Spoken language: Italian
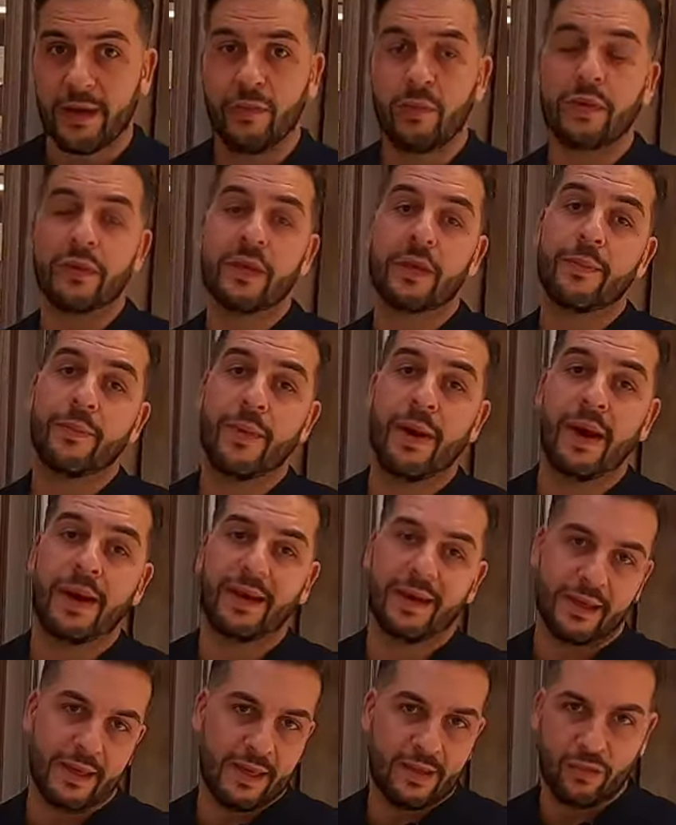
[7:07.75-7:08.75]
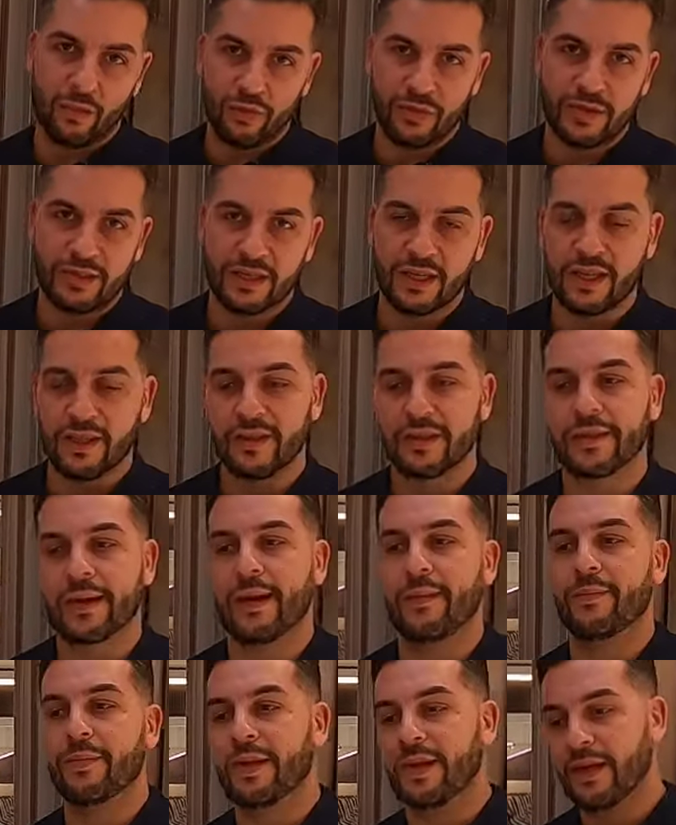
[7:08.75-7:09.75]
Il Winter Pack, che sono di serie
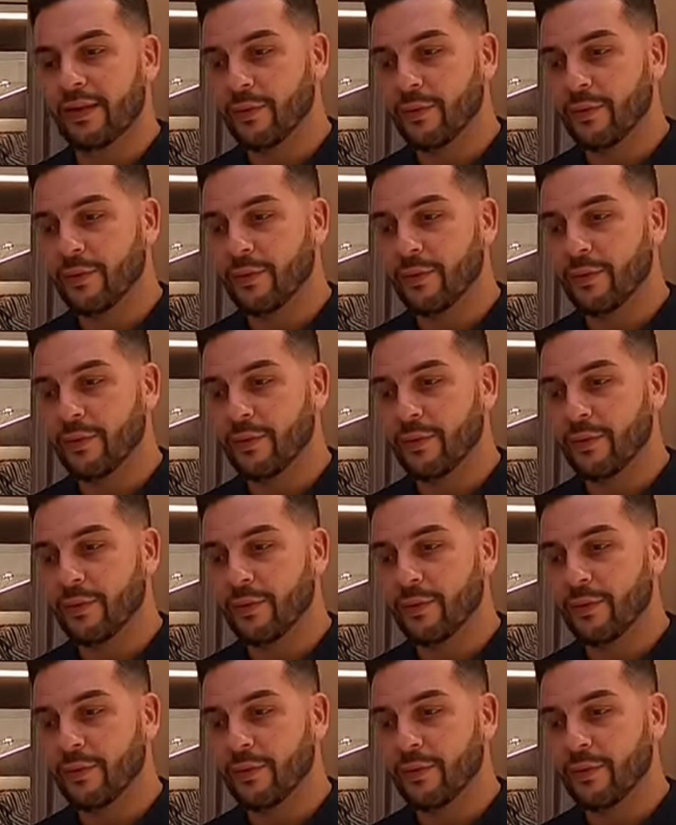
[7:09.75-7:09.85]
entrambi,